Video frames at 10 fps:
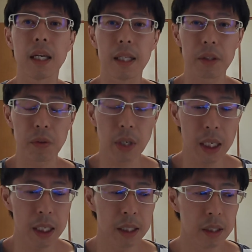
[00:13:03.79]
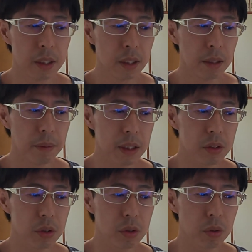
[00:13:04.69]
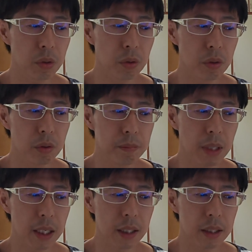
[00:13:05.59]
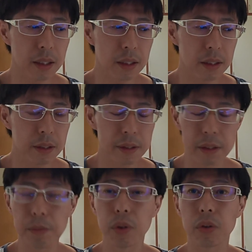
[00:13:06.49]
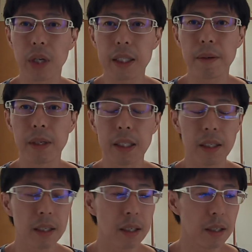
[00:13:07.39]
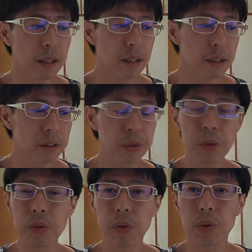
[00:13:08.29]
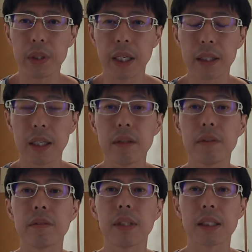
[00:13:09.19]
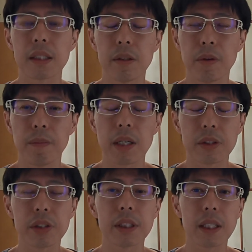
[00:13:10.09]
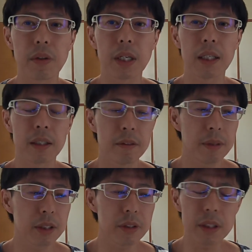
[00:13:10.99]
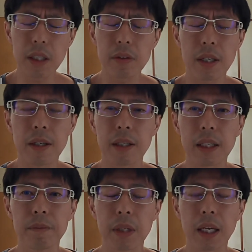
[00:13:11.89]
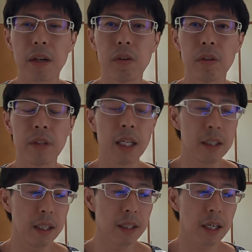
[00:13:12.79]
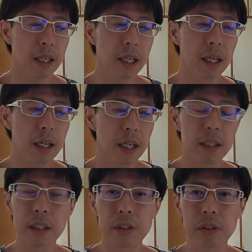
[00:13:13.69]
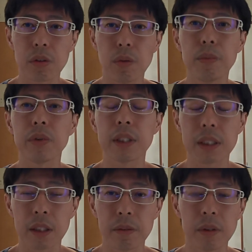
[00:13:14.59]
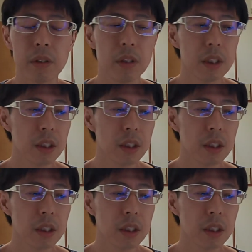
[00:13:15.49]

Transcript: 係だとか、まあ、そういうことを、まあ、ズボンとかたまに、えー、そういうことになってくるんですけども、まあ、靴下とか、まあ、靴下とか、まあ、結構年に何回か買ったりすると思うんですけども、